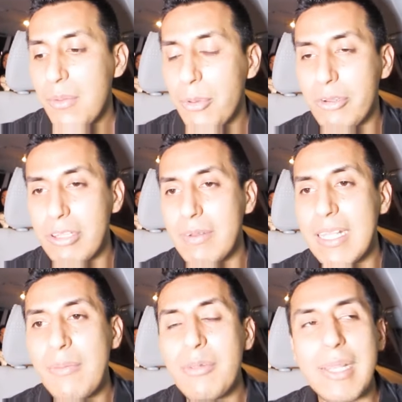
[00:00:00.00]
Pues cuando
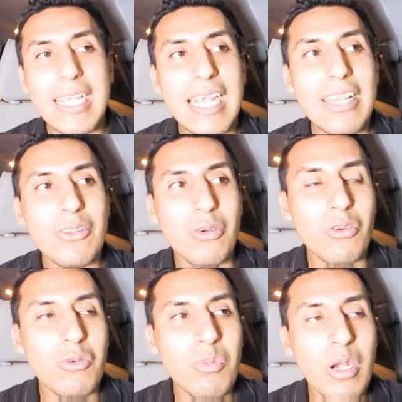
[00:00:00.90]
veníamos manejando
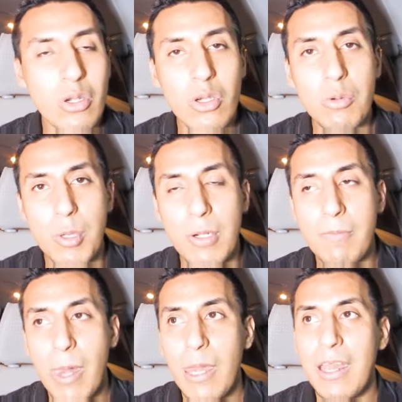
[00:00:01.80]
rumbo a Goodwill,
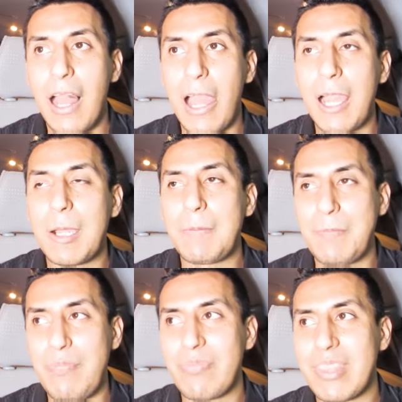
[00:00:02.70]
Ah,
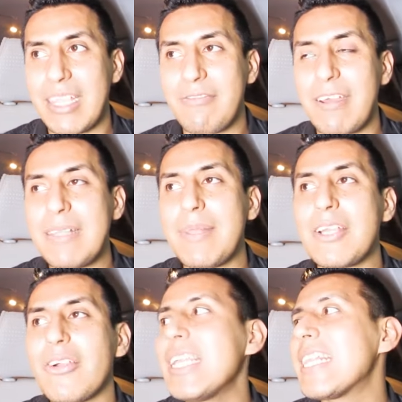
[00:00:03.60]
Fanny me
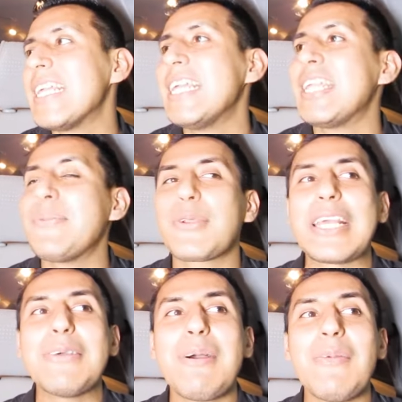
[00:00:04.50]
dijo, oye, ¿y por qué
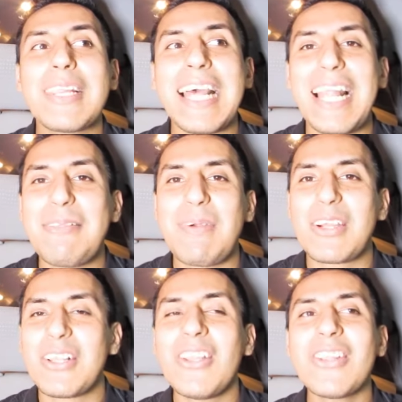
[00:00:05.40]
no vamos al
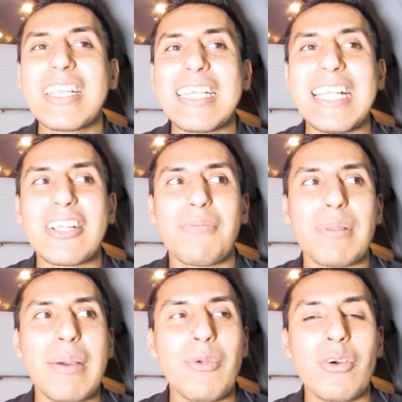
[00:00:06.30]
McDonald's y les
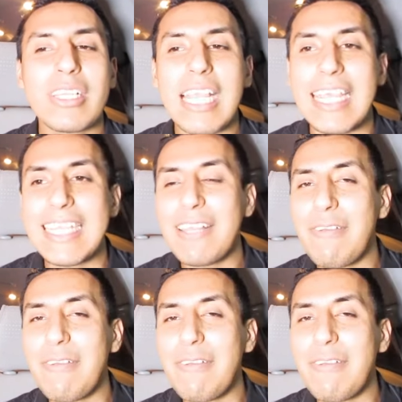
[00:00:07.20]
compramos cajitas